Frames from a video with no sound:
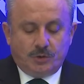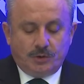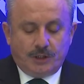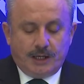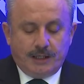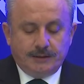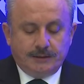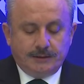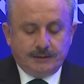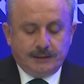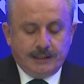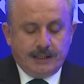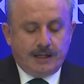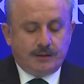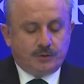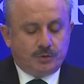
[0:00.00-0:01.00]
olağan
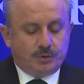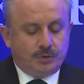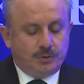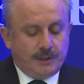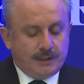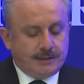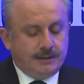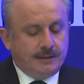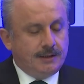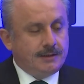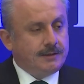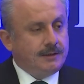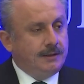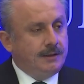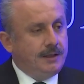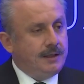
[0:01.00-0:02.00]
genel kurulu
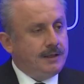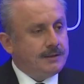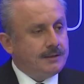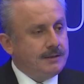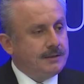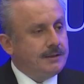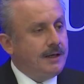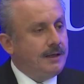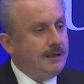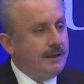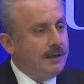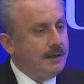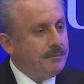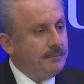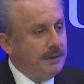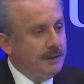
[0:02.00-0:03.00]
vesilesiyle
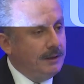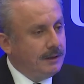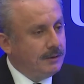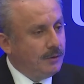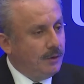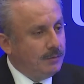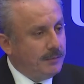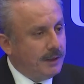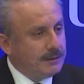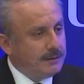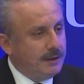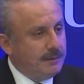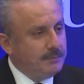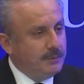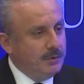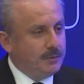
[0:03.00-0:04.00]
sizlerle birlikte
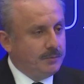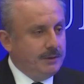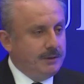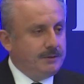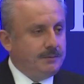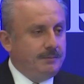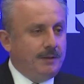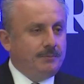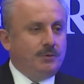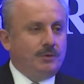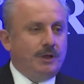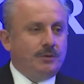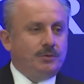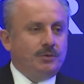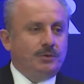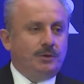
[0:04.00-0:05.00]
olmaktan büyük bir
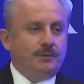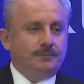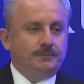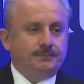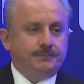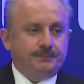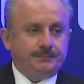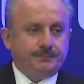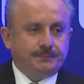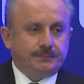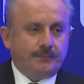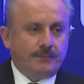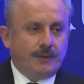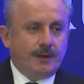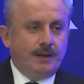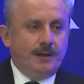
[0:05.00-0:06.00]
memnuniyet duyuyorum.
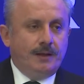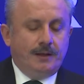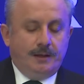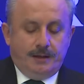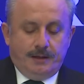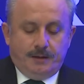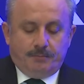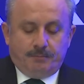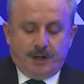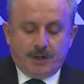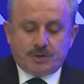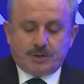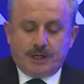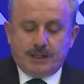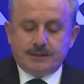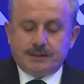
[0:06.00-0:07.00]

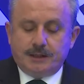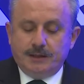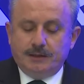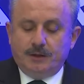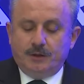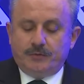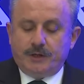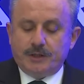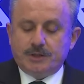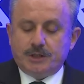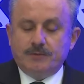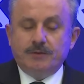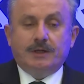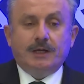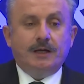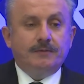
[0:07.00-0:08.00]
Başkan Sayın İlfer
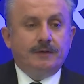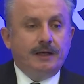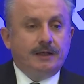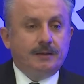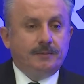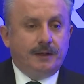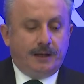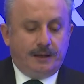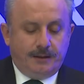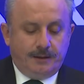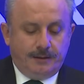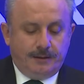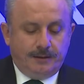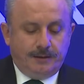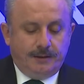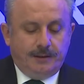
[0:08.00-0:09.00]
Çevikel ve ekibine,
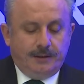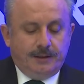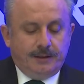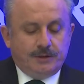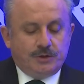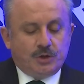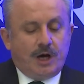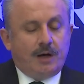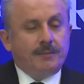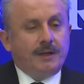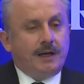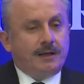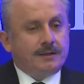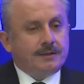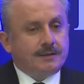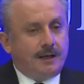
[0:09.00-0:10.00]

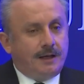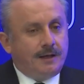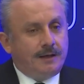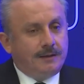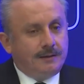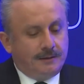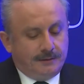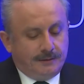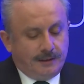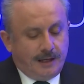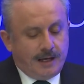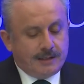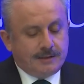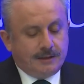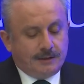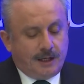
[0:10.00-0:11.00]
camianıza
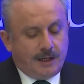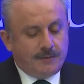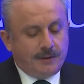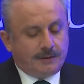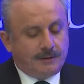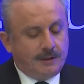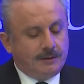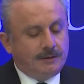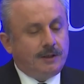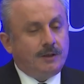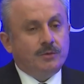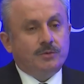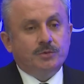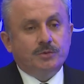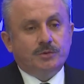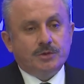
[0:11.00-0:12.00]
nazik davetlerinden
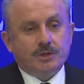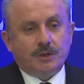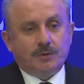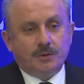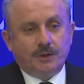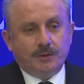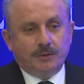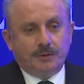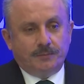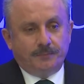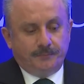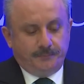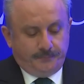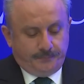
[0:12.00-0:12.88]
ötürü teşekkür ediyorum.